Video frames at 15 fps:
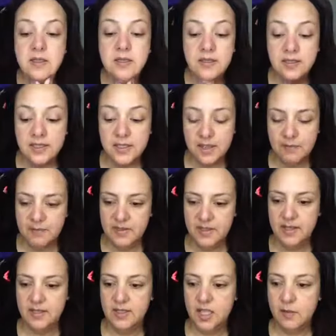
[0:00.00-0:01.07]
Y
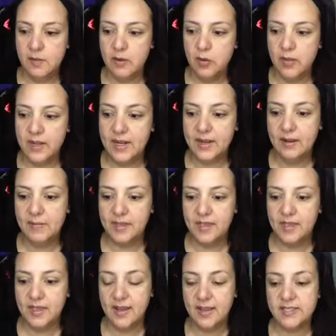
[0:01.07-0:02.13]
también te va a ayudar a que el
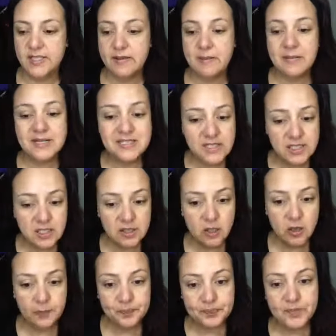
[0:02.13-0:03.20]
maquillaje sea más
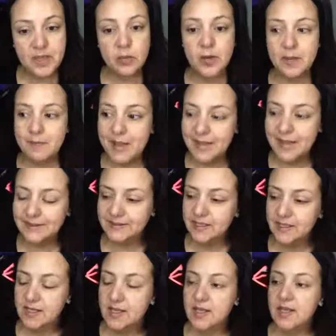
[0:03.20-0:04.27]
nítido, que dure más,
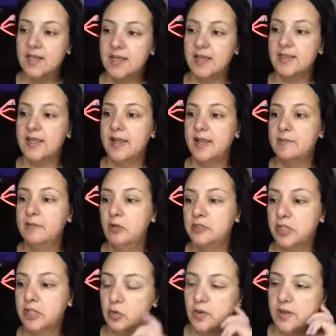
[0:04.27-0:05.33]
que tengas menos
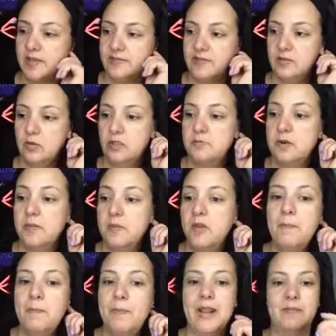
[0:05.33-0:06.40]
retoques. Entonces primero el
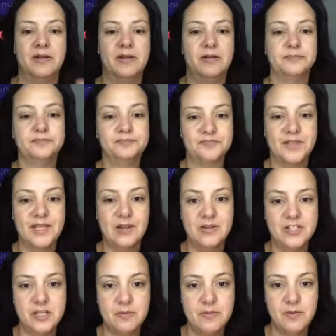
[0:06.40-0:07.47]
primer, y ya le
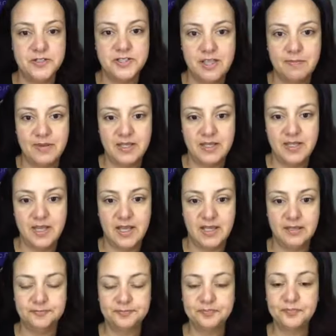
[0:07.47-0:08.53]
eché mi bolsita de maquillaje.
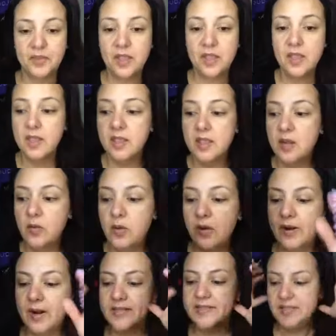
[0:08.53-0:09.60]
Y luego
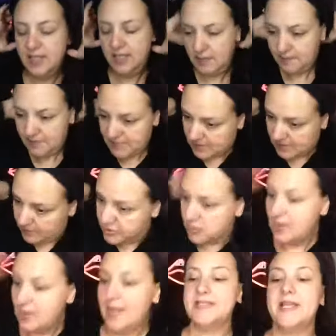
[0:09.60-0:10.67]
ahora sí, empezamos con
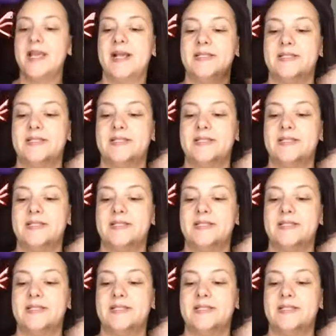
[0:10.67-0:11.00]
las cejas.